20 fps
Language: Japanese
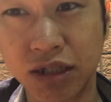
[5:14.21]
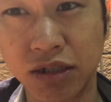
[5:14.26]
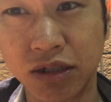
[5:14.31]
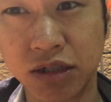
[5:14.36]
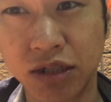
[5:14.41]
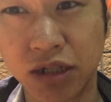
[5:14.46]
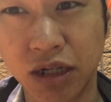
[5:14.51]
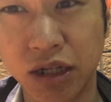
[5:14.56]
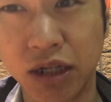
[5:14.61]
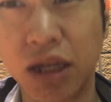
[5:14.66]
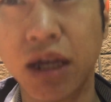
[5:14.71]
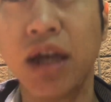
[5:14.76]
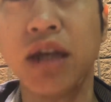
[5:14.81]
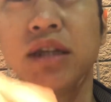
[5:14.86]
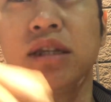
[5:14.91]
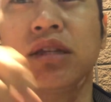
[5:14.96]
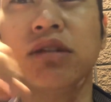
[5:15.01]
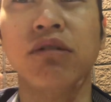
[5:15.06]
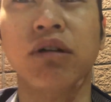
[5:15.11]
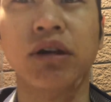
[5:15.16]
くしたり
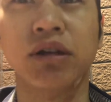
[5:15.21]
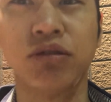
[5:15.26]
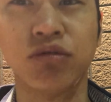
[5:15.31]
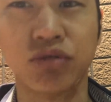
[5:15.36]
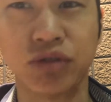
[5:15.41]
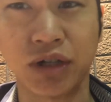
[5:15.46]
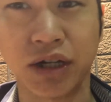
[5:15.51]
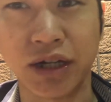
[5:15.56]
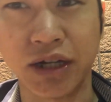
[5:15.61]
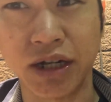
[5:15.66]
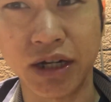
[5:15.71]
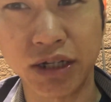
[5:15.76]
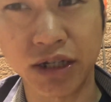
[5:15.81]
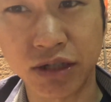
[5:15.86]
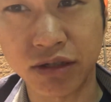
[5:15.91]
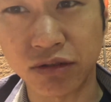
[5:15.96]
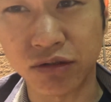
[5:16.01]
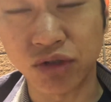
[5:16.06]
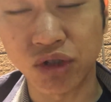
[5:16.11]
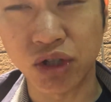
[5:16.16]
引き分け動作をやりや
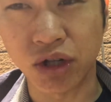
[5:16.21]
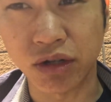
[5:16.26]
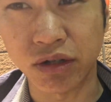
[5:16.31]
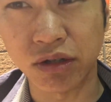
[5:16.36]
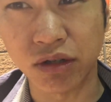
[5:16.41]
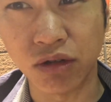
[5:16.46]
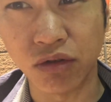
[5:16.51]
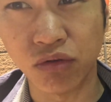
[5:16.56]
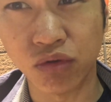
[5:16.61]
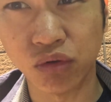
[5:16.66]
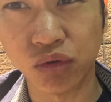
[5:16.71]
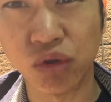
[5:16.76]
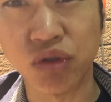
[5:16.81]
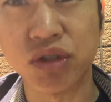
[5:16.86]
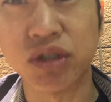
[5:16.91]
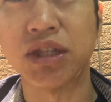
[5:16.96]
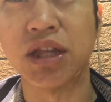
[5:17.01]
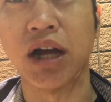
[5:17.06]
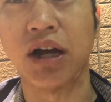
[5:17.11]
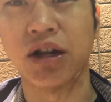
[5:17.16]
すくしたりっていうこと
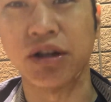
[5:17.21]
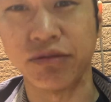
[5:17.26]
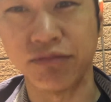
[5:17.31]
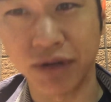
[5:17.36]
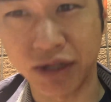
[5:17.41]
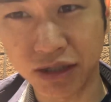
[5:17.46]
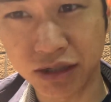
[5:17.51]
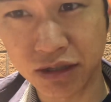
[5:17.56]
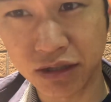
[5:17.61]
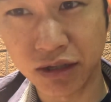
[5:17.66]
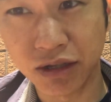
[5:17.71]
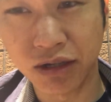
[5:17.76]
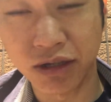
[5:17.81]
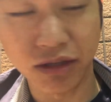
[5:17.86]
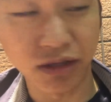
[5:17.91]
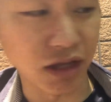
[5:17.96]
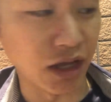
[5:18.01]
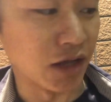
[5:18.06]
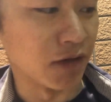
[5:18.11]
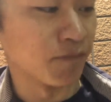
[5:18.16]
につながります
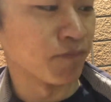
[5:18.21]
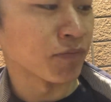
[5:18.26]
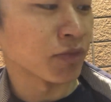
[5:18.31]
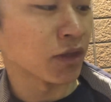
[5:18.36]
で